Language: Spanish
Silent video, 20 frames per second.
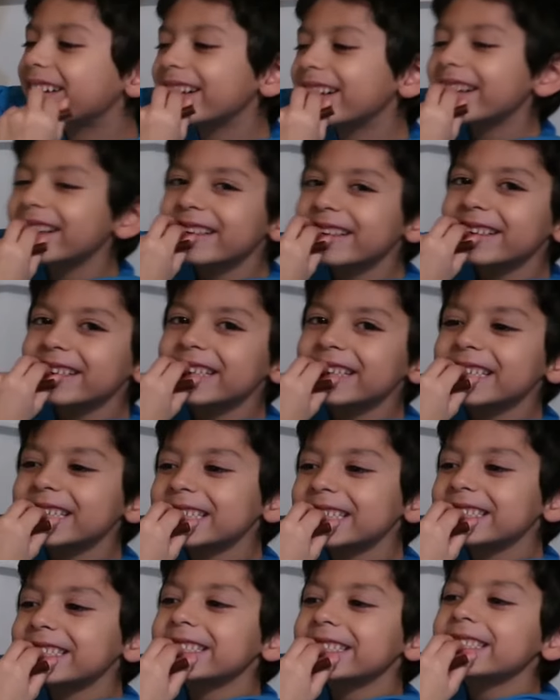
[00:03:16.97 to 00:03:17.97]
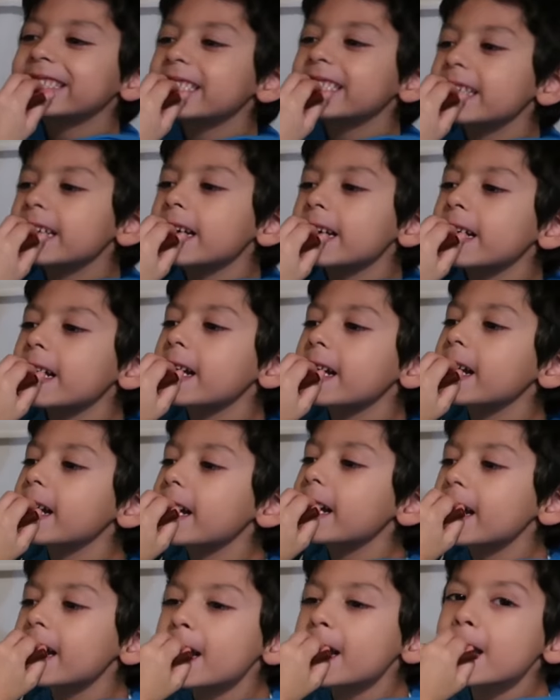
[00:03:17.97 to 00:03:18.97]
niños están trabajando en su
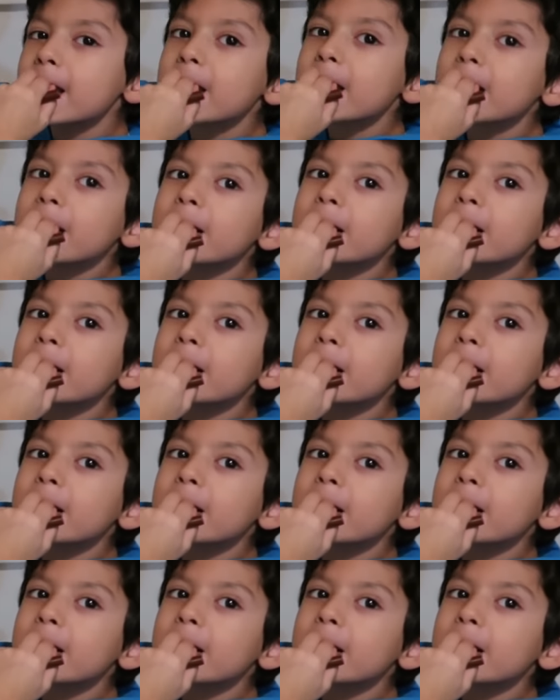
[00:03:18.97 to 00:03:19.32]
tarjeta, ¿verdad?